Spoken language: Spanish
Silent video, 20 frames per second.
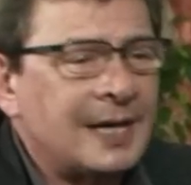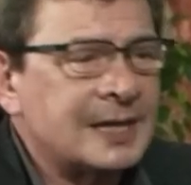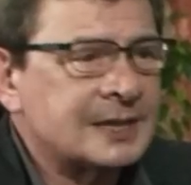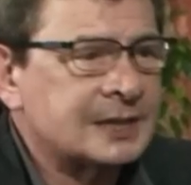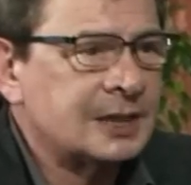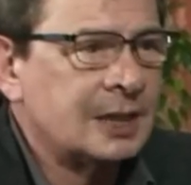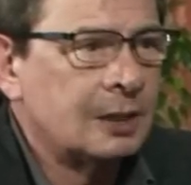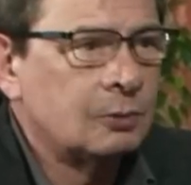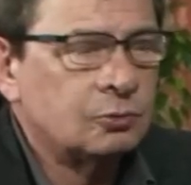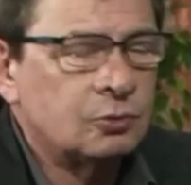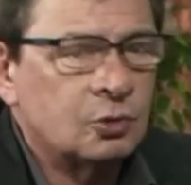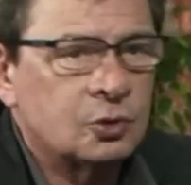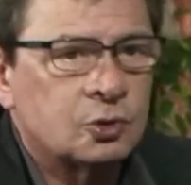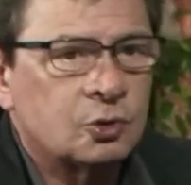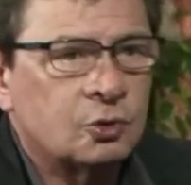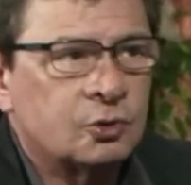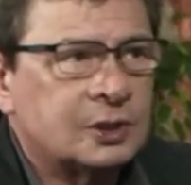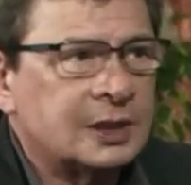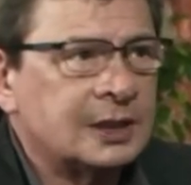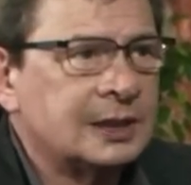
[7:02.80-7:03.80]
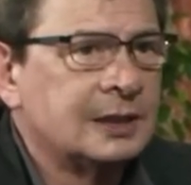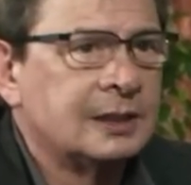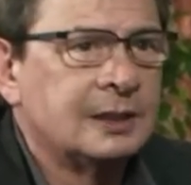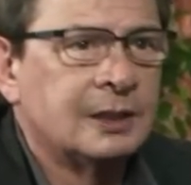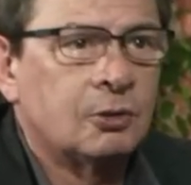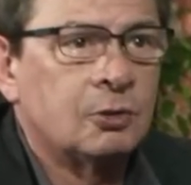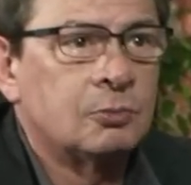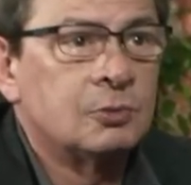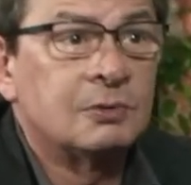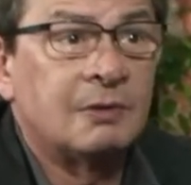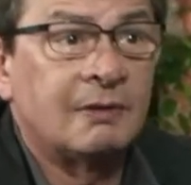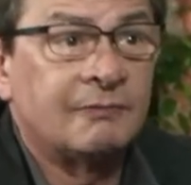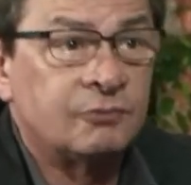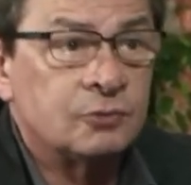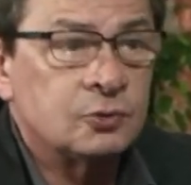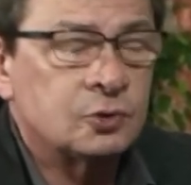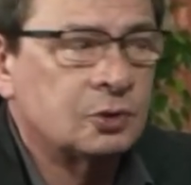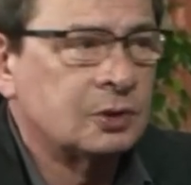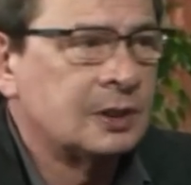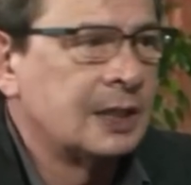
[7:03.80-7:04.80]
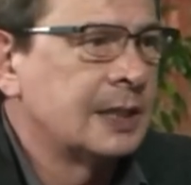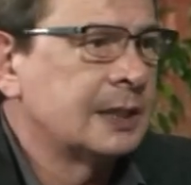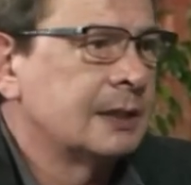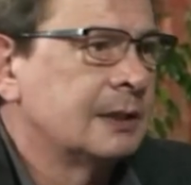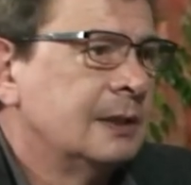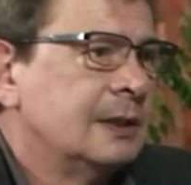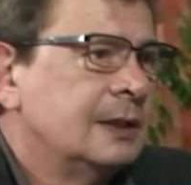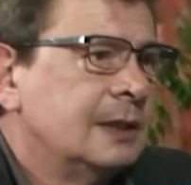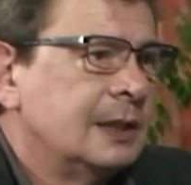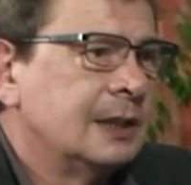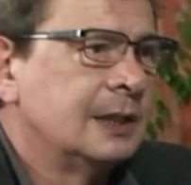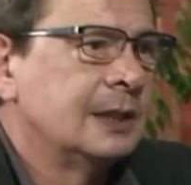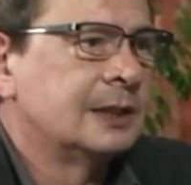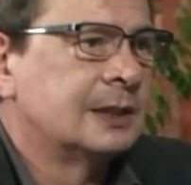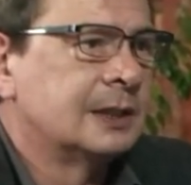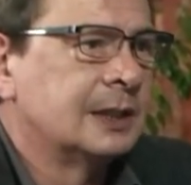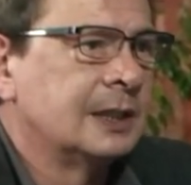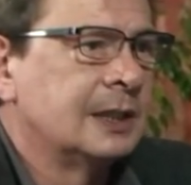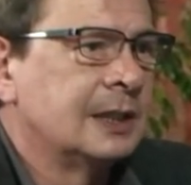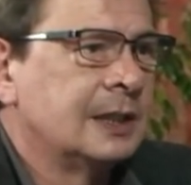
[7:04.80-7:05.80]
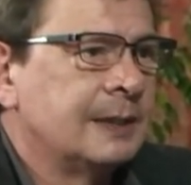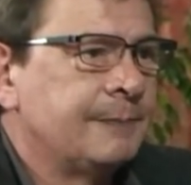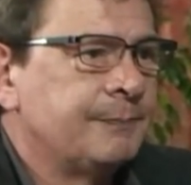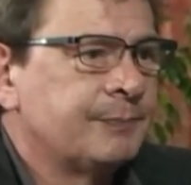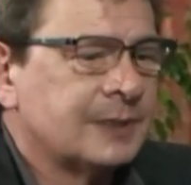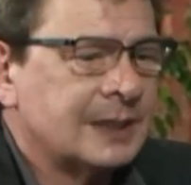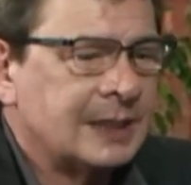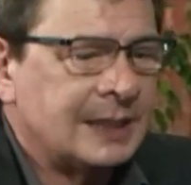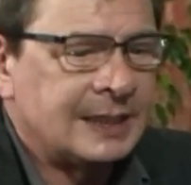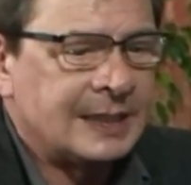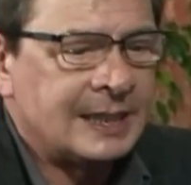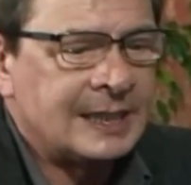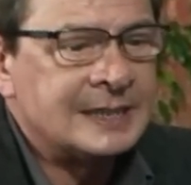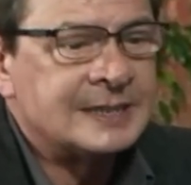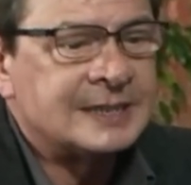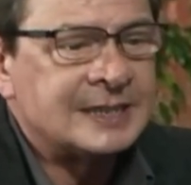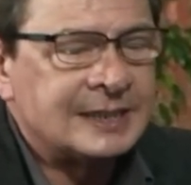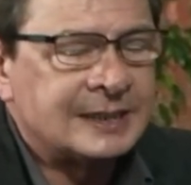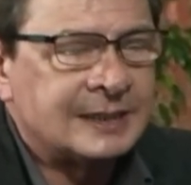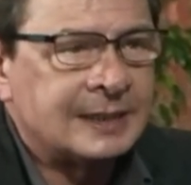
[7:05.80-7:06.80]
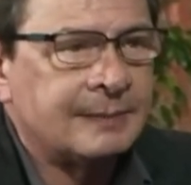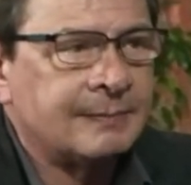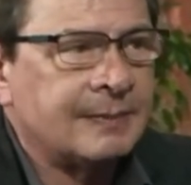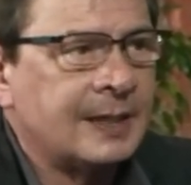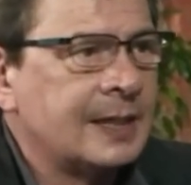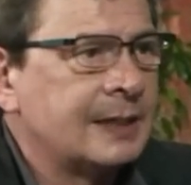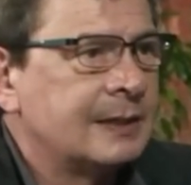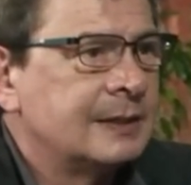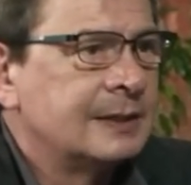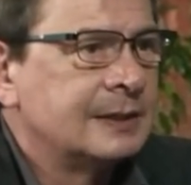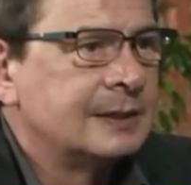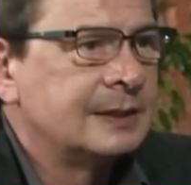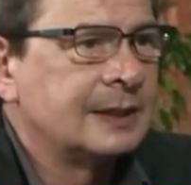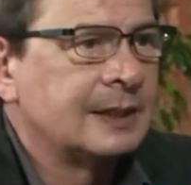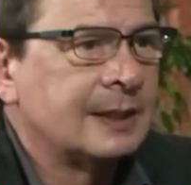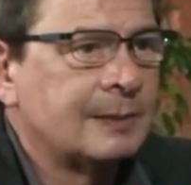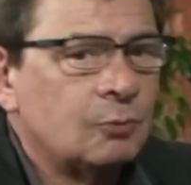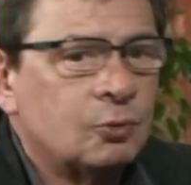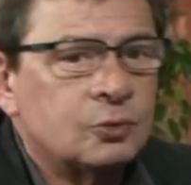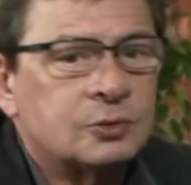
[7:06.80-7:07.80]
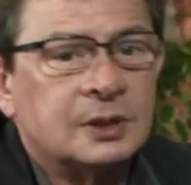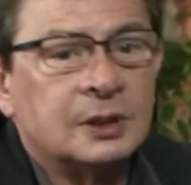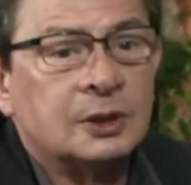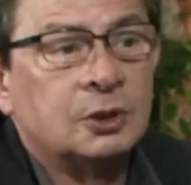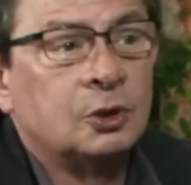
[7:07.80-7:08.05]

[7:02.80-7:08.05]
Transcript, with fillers: bases, algunos sostenes de cómo iba a funcionar este, eh, el sistema, digamos,